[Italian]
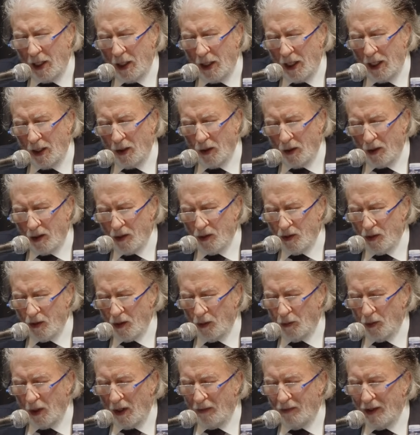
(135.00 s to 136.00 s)
in
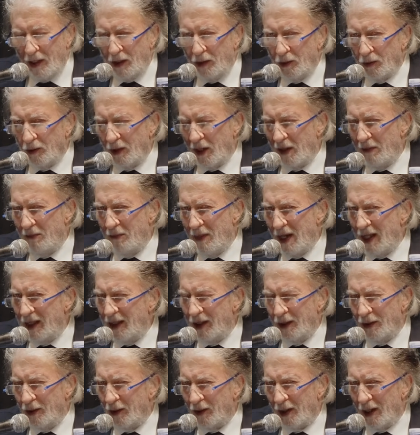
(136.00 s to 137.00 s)
occasione di un evento
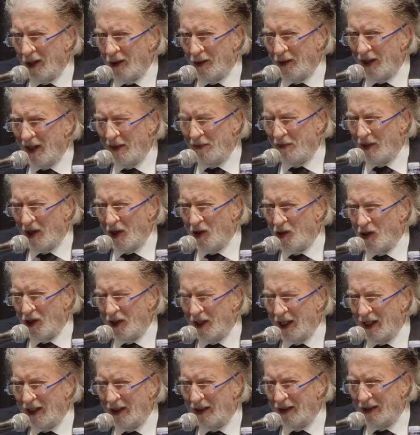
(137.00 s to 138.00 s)
drammatico che non ha
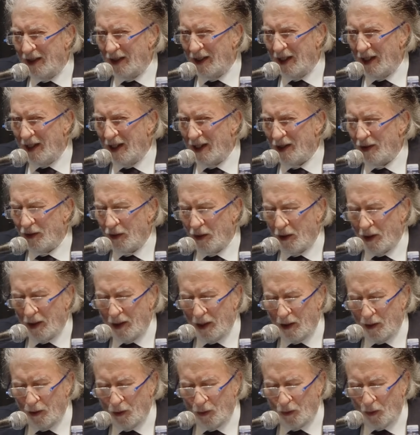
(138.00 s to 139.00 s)
precedenti nella storia
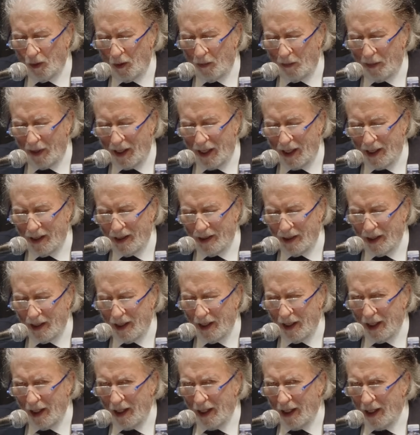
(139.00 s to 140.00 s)
del nostro paese
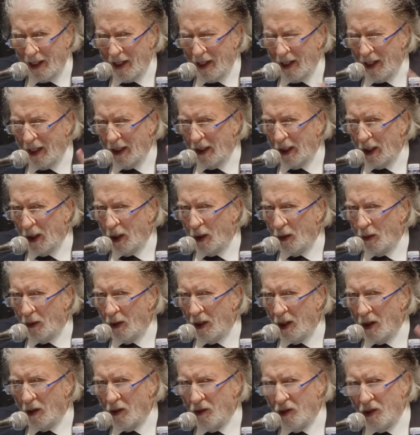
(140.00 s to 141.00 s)
e di
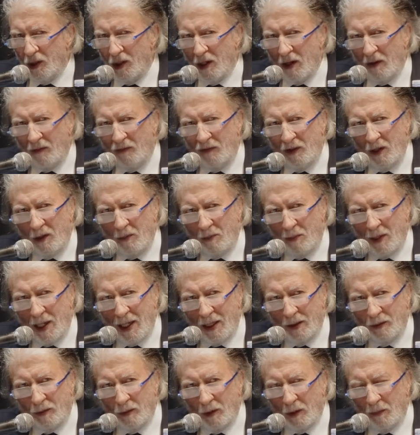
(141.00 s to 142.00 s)
cui oggi nel
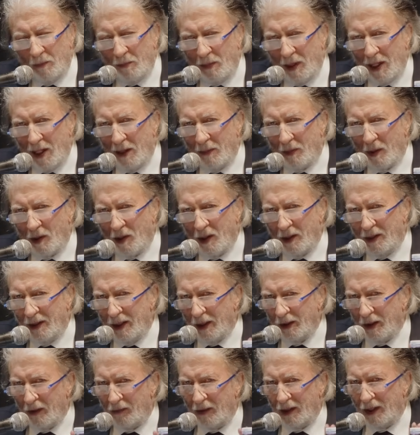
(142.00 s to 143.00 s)
filmato appena
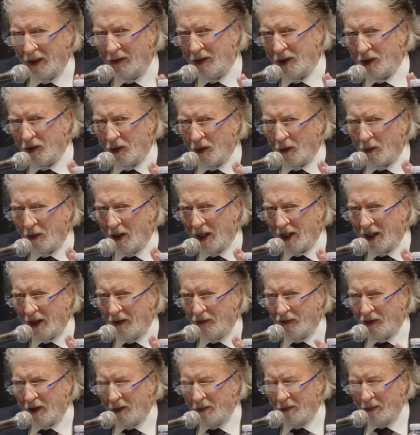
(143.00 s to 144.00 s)
proiettato avete visto qualche
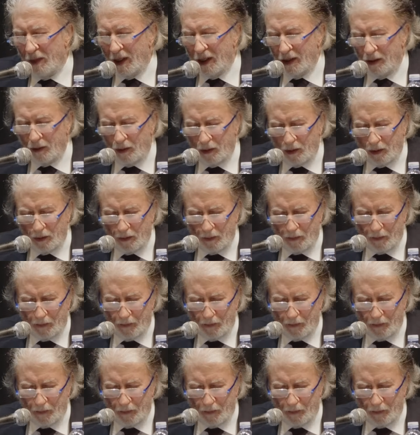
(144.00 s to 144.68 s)
frammento.